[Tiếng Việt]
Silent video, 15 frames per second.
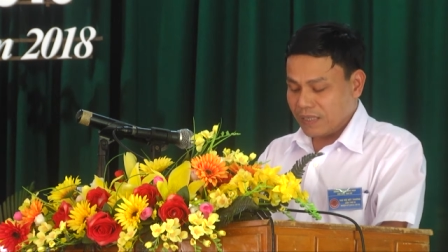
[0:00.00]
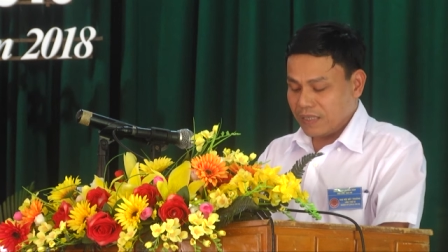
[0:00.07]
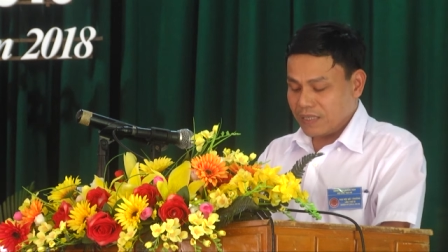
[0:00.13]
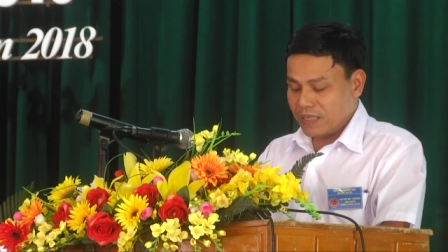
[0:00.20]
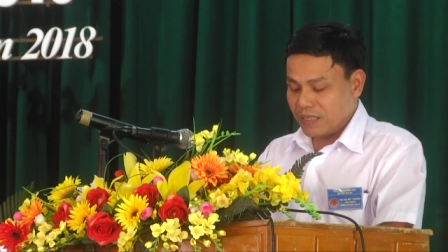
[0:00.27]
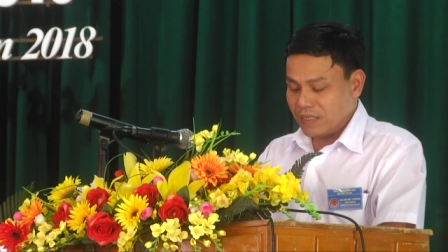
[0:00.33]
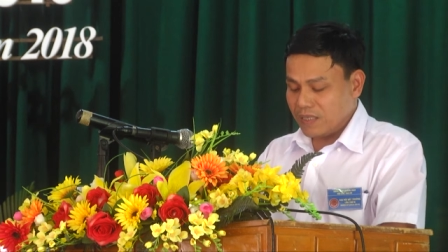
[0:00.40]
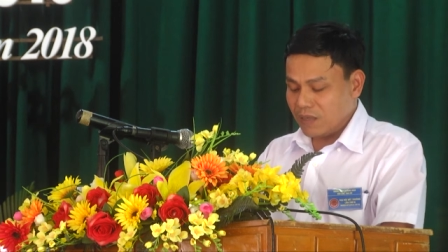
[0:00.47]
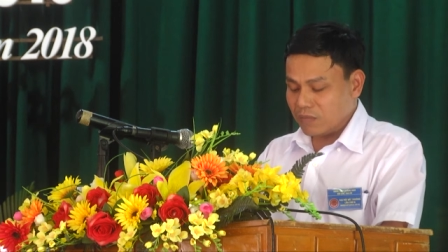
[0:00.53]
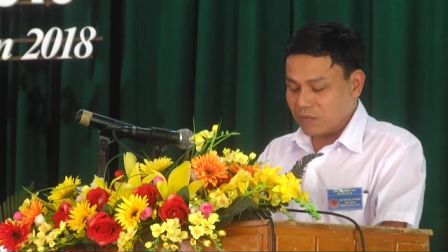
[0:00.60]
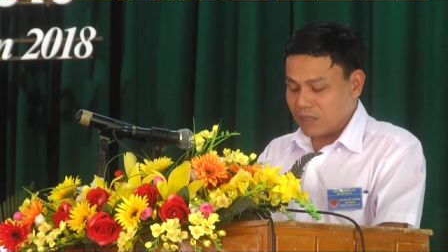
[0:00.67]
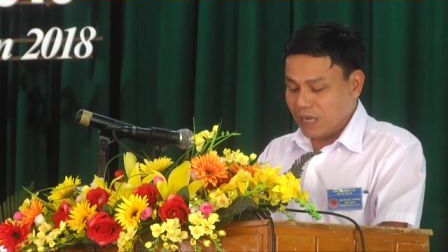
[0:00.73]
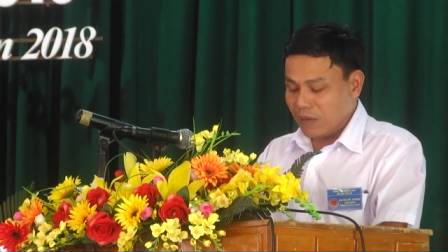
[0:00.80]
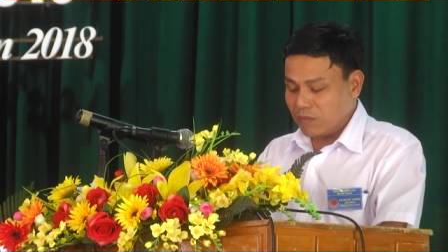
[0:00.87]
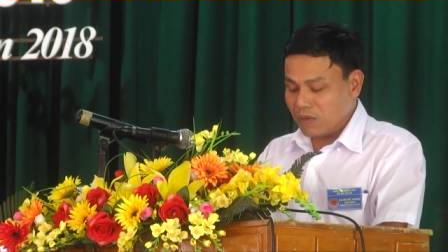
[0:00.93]
sử dụng
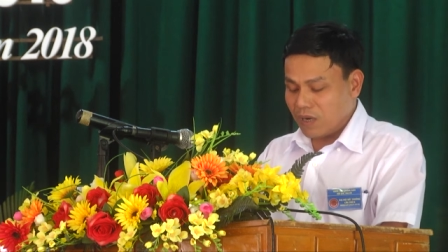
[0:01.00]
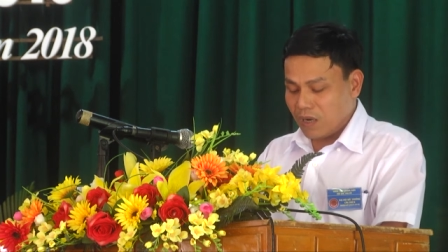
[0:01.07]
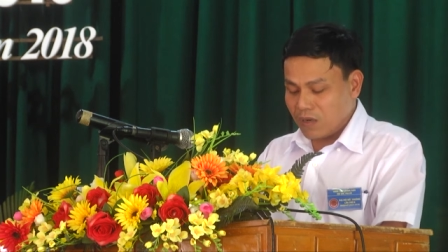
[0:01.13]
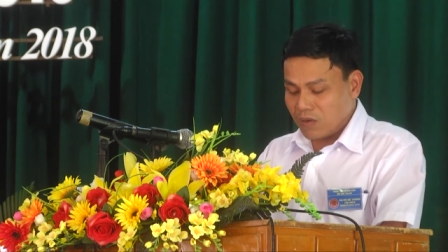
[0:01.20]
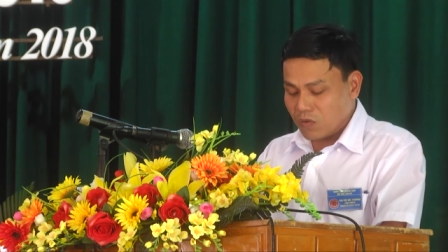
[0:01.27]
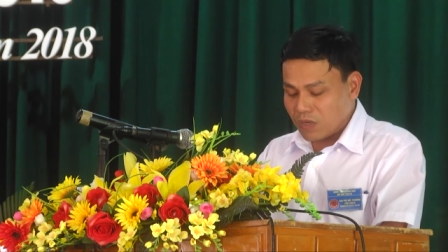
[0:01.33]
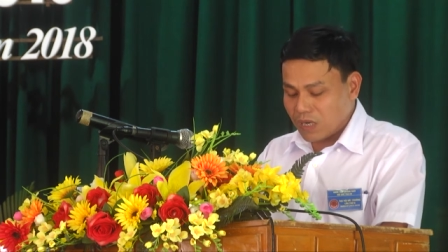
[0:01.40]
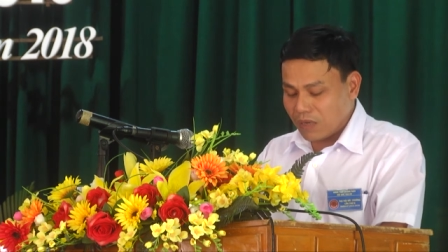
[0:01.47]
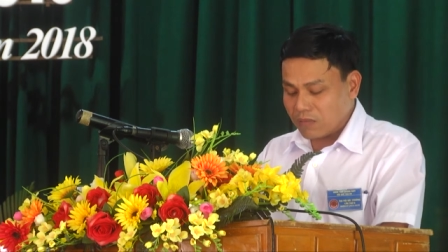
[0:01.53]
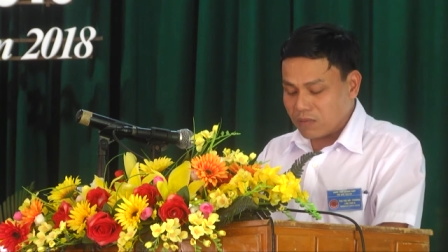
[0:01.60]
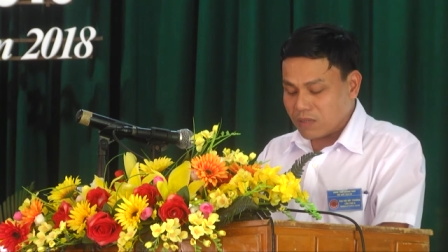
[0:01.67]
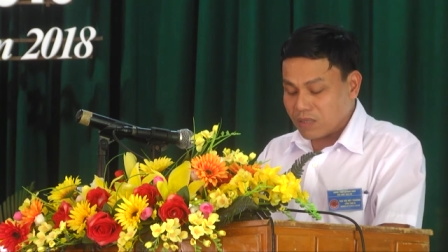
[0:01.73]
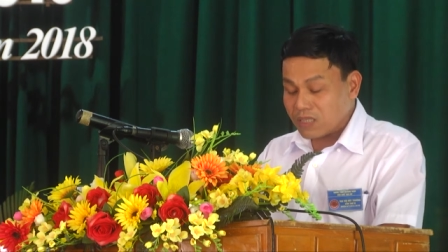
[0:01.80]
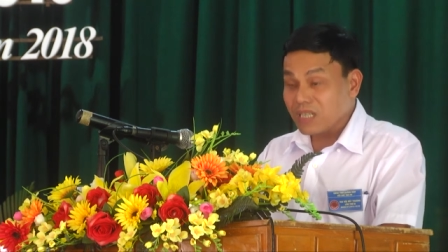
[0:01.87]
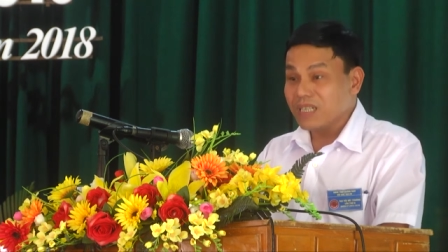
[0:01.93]
giống có nguồn gốc
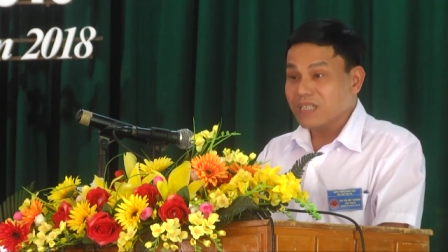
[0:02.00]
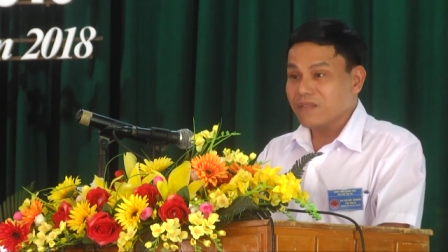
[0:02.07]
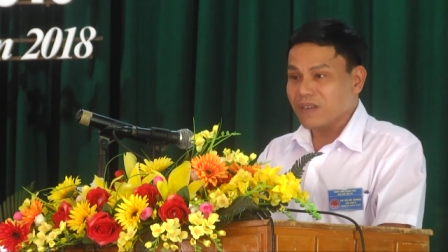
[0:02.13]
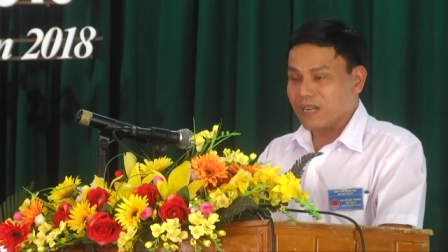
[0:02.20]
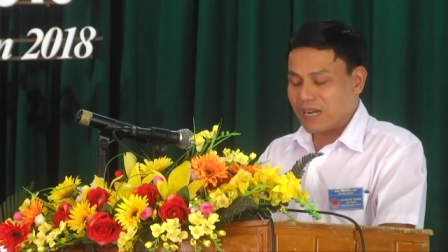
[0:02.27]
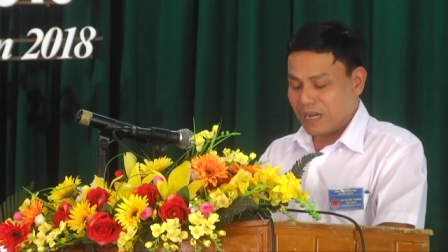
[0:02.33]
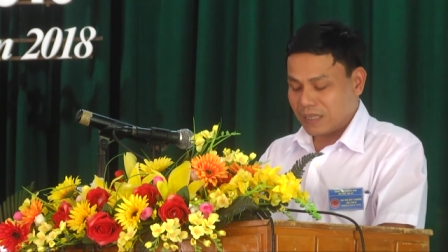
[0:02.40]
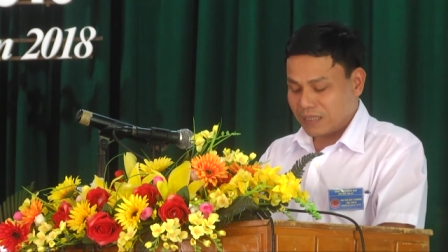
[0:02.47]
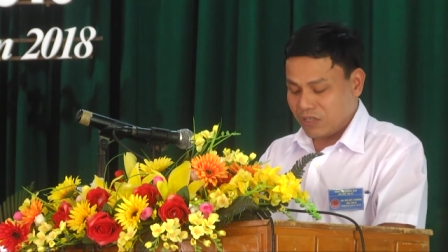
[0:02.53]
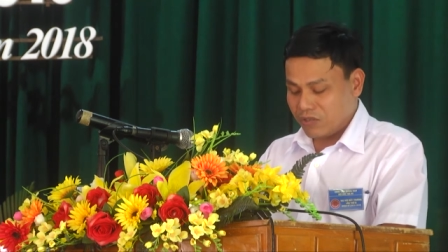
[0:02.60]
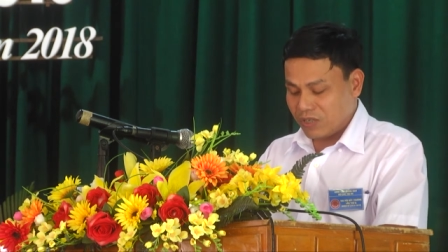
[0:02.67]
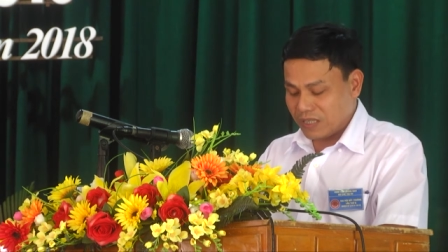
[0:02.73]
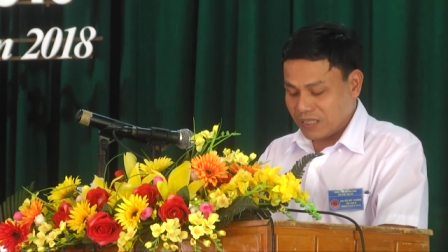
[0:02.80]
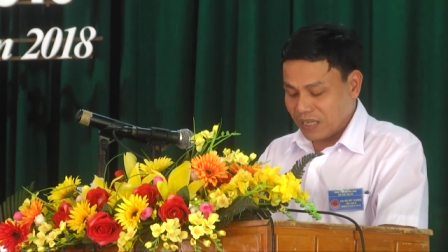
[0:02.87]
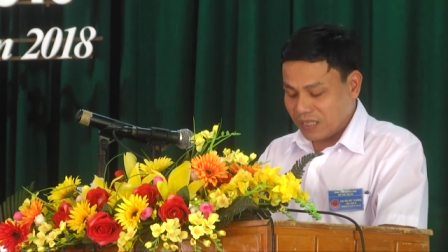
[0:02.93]
xuất xứ và đạt tiêu
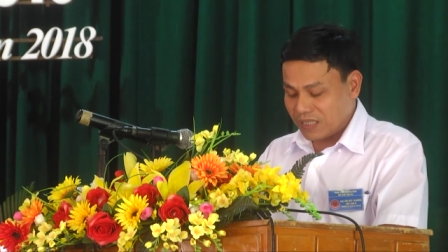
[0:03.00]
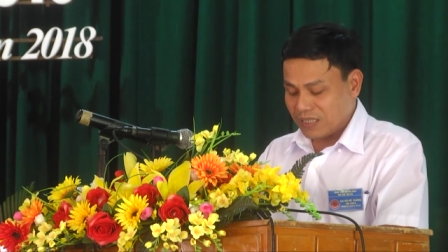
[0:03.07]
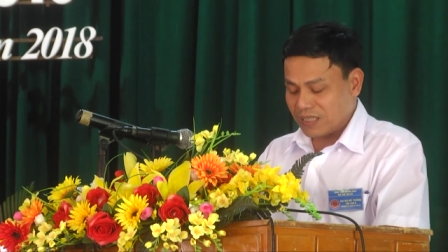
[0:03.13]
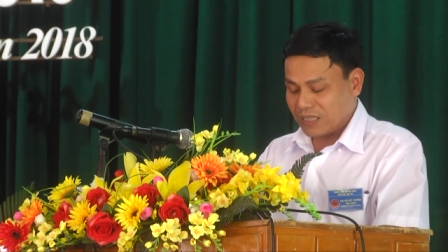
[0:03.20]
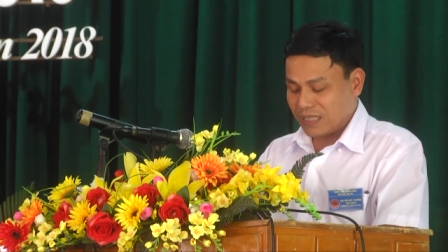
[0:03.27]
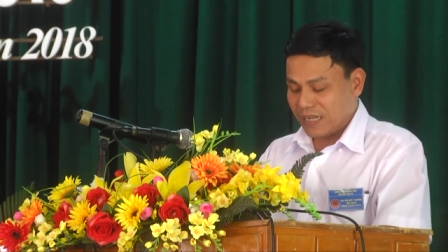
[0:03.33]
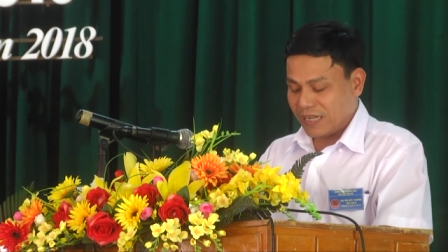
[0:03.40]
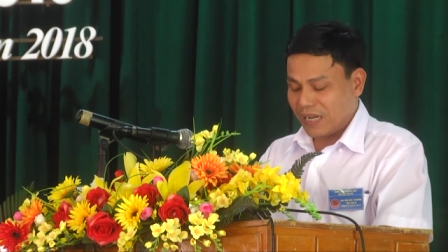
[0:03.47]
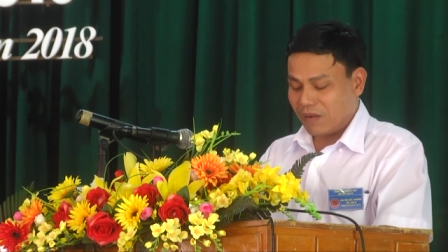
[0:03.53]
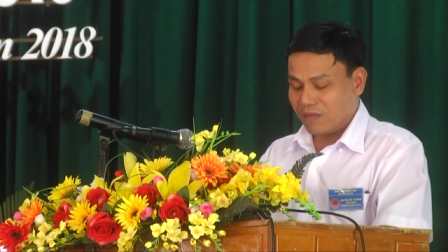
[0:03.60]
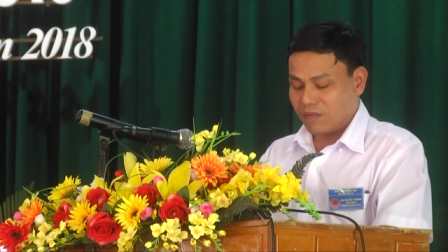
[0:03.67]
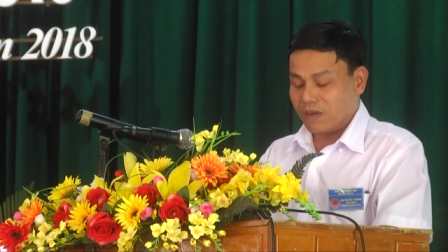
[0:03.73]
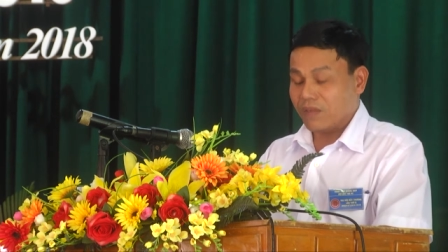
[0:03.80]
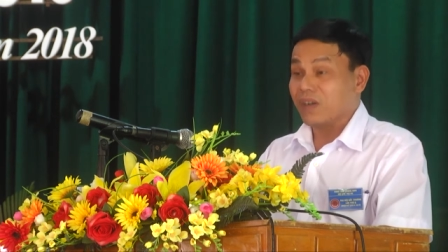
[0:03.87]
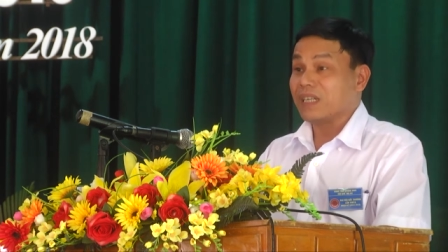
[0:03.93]
chuẩn chất lượng để
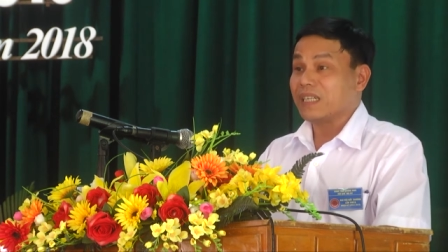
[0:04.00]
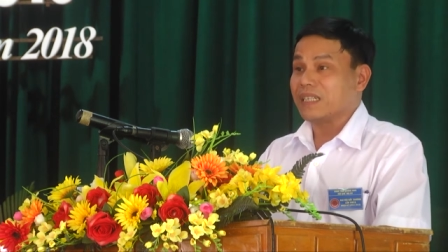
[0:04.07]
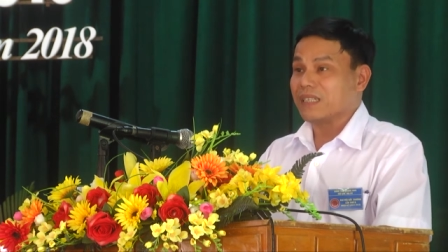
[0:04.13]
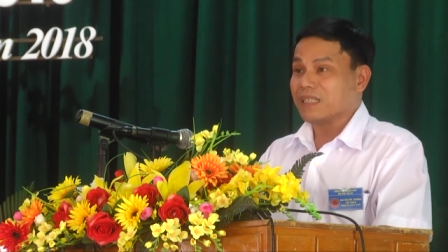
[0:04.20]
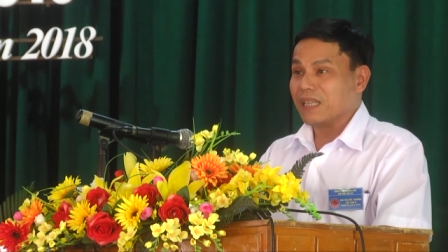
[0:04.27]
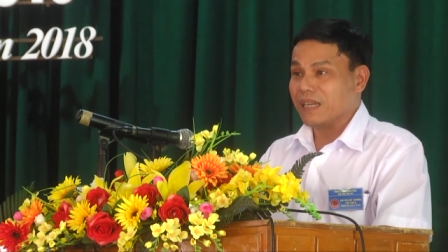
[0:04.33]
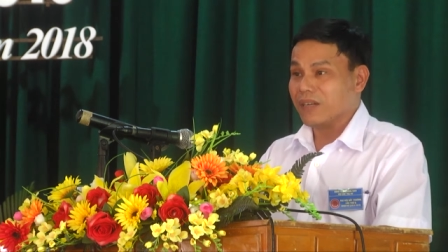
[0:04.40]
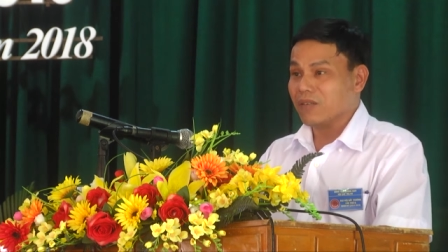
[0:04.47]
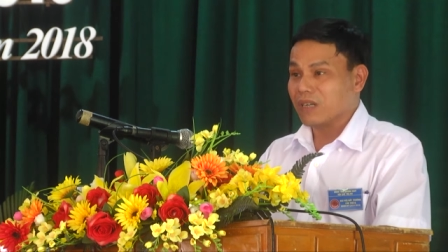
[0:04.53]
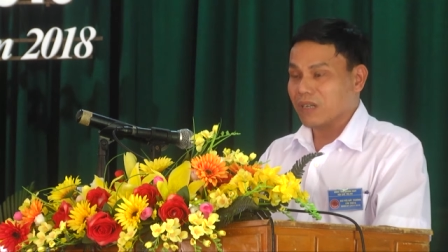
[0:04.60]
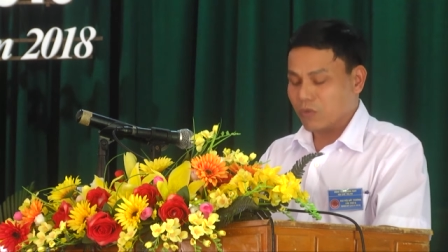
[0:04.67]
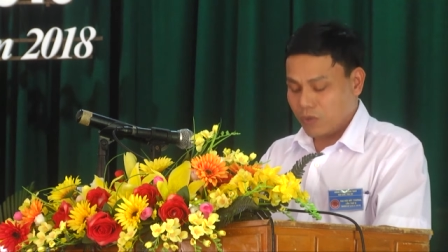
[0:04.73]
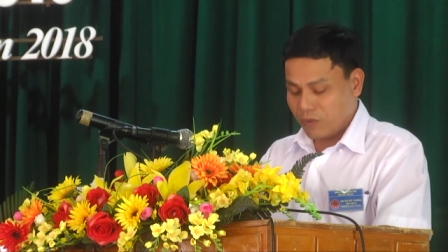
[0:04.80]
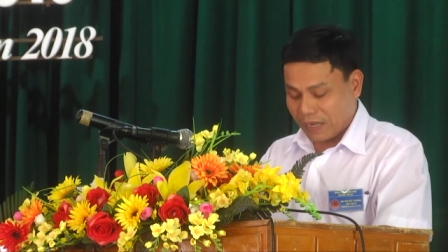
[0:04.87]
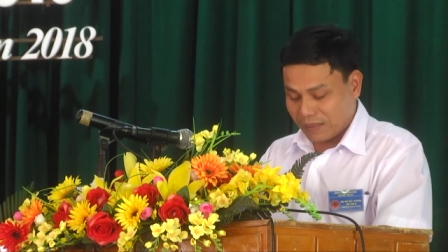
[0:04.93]
trồng và phát triển theo
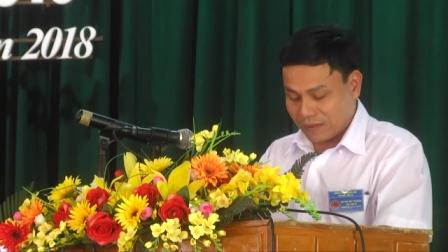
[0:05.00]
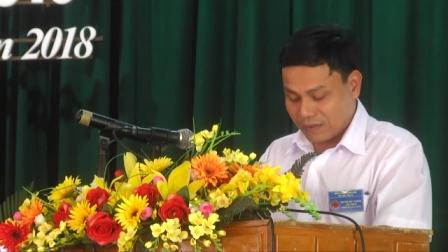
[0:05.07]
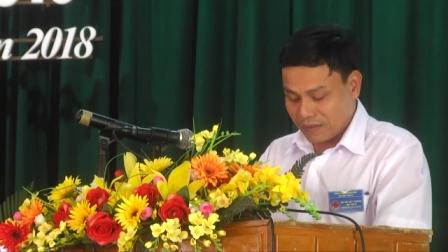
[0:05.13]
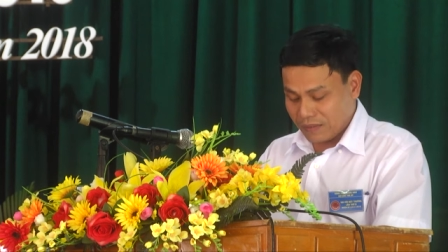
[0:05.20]
cái quy hoạch